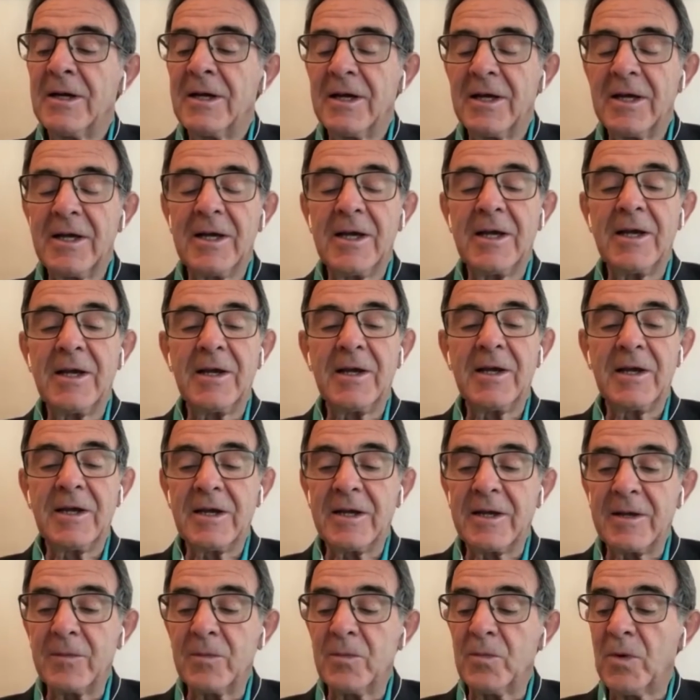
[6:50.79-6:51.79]

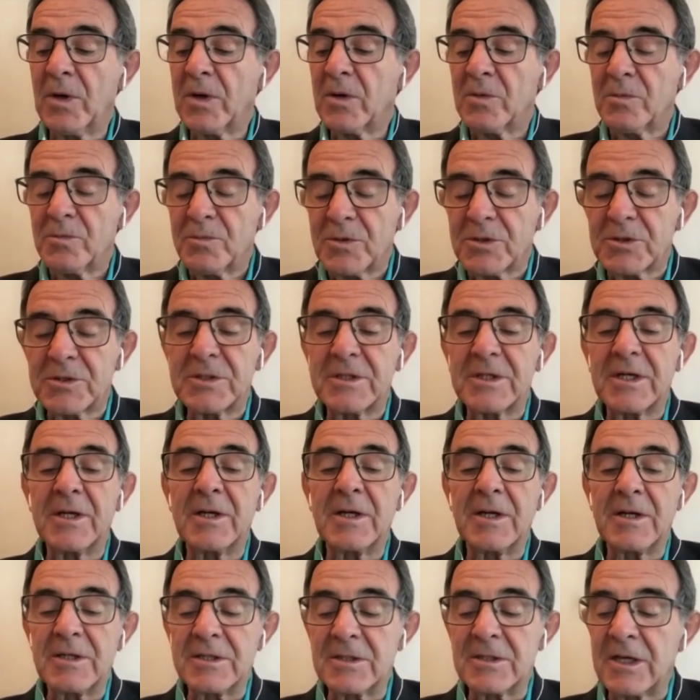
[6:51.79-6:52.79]
Eh, bueno, pues
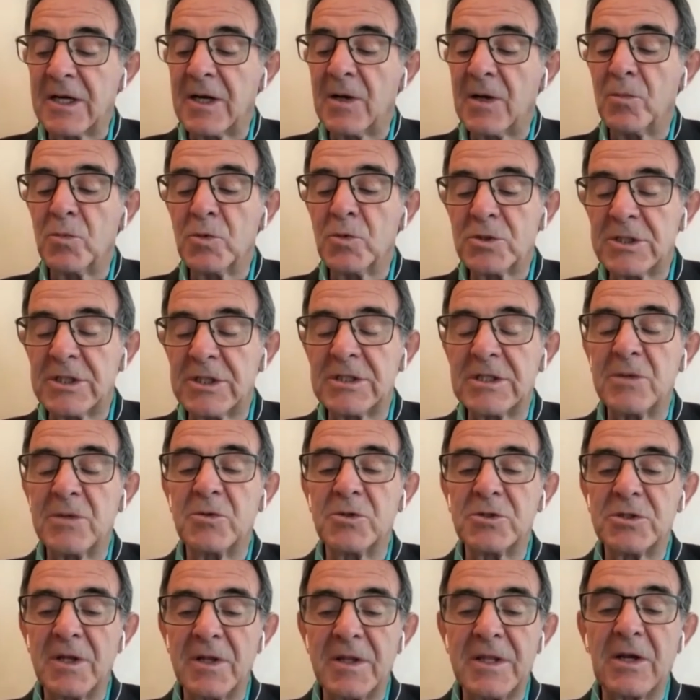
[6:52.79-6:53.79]
en
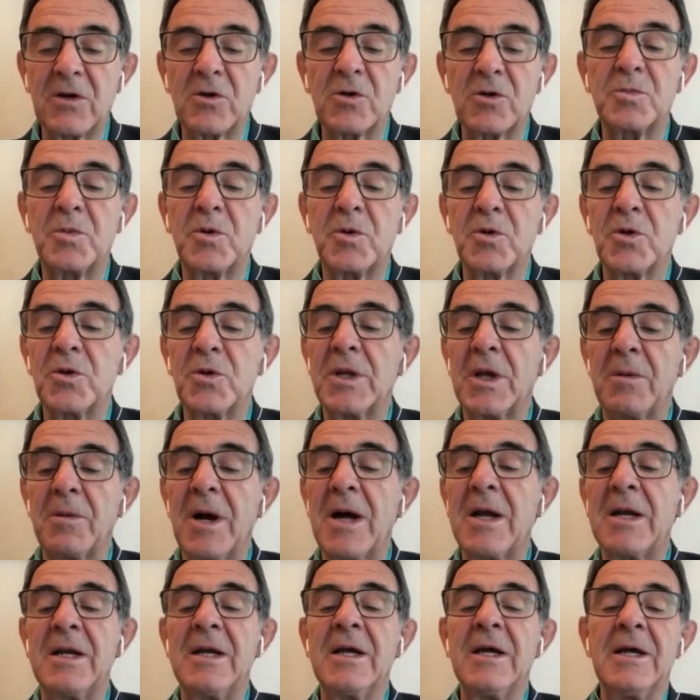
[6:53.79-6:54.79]
muchísimos encierros por donde
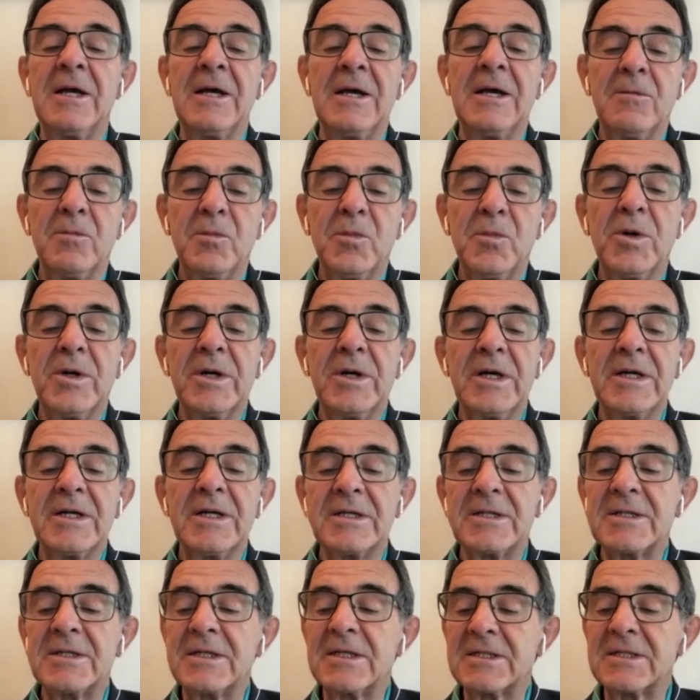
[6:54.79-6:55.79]
van
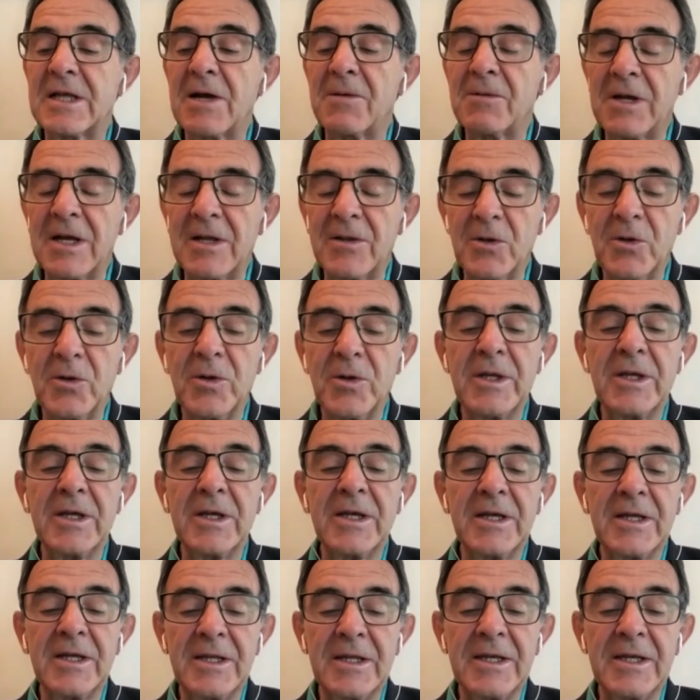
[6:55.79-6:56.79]
pues se está hablando
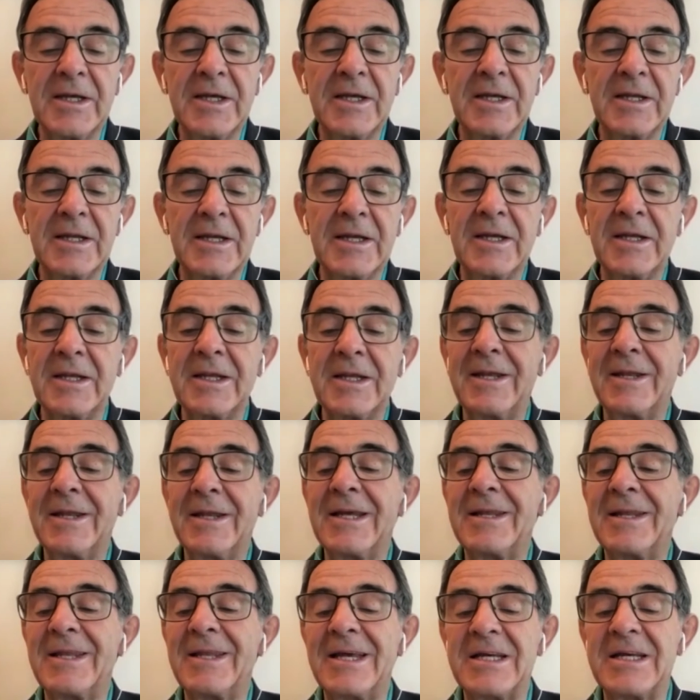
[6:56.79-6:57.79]

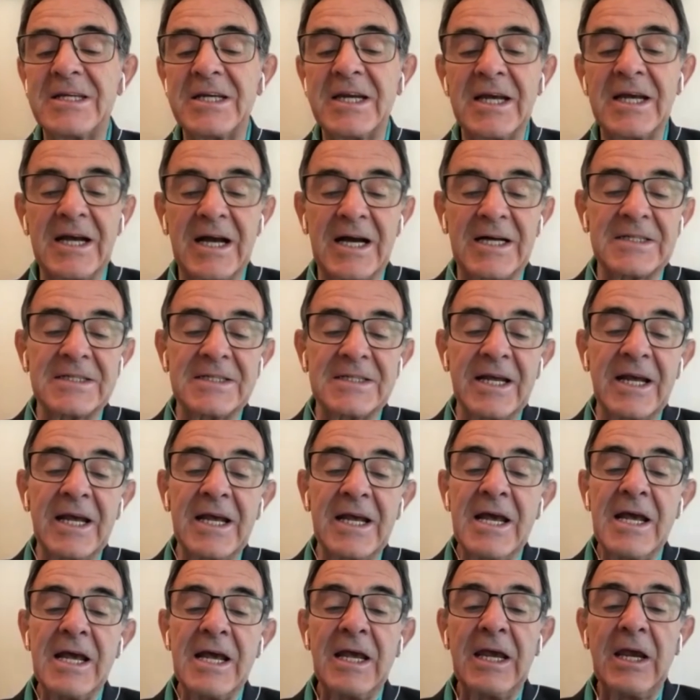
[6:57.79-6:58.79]
de, ese encaste.
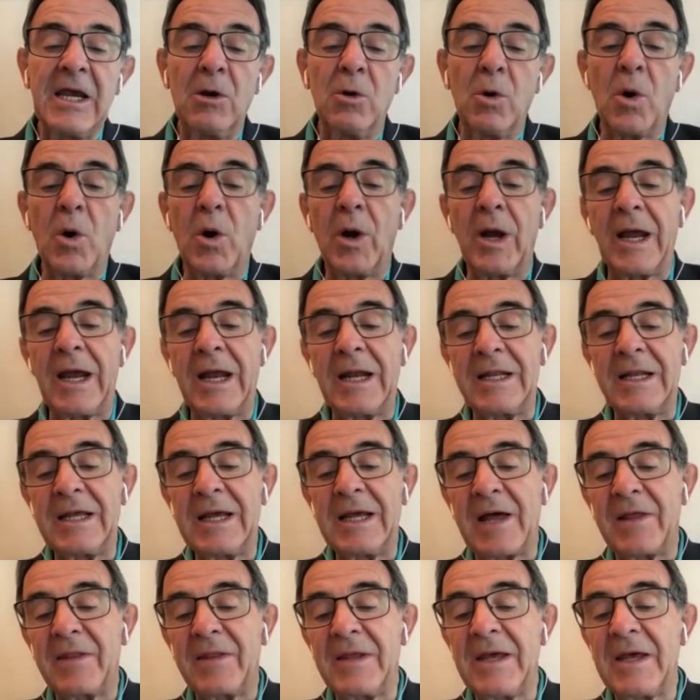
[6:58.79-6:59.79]
Y luego el
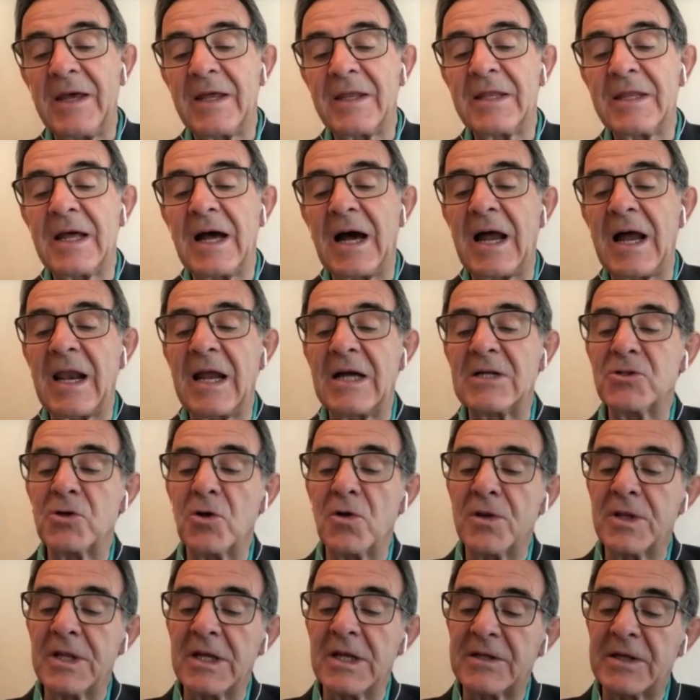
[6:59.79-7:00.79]
día 10 a las
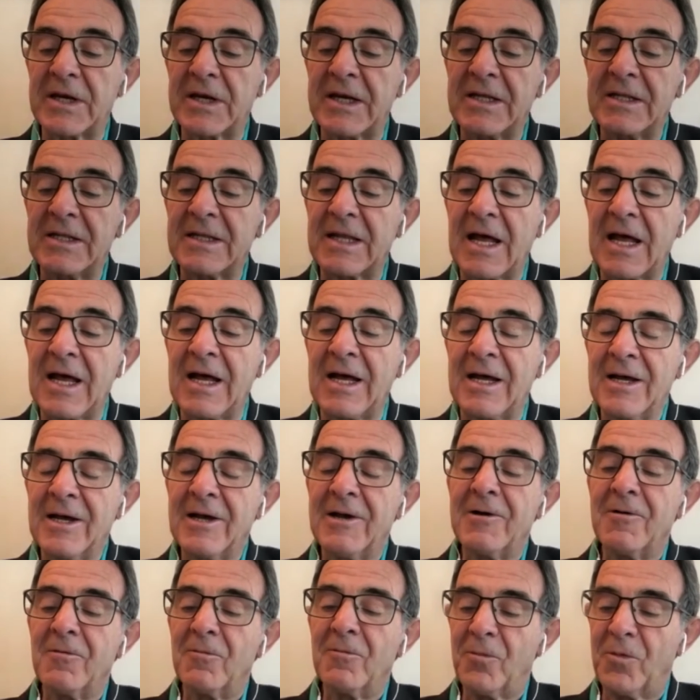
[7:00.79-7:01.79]
11.30,
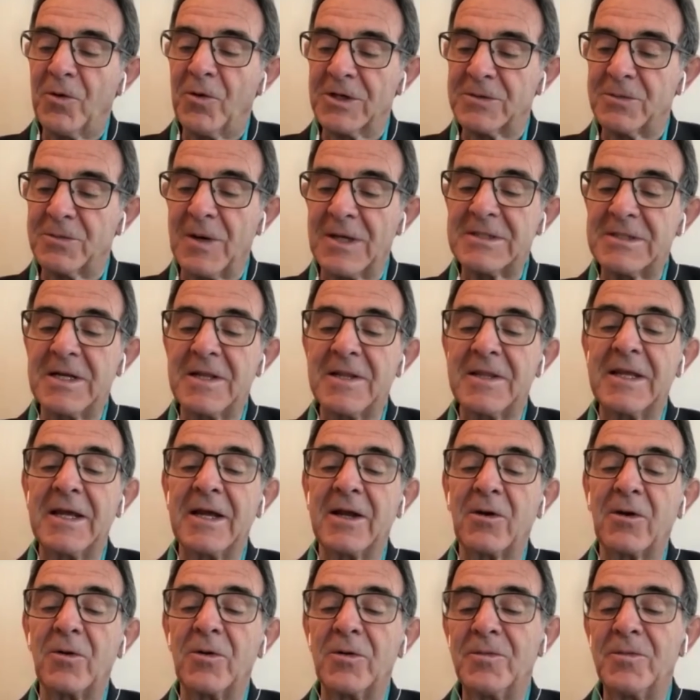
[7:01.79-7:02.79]
pues más
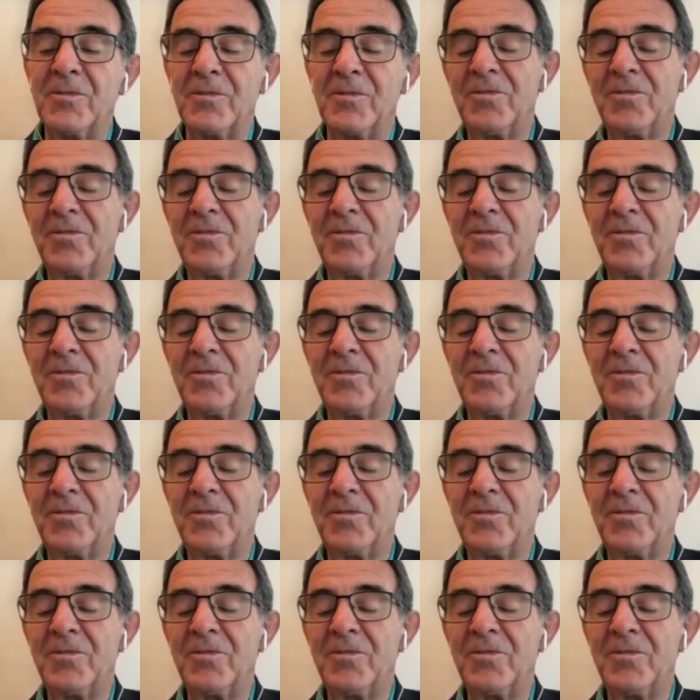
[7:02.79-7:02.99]
encierro.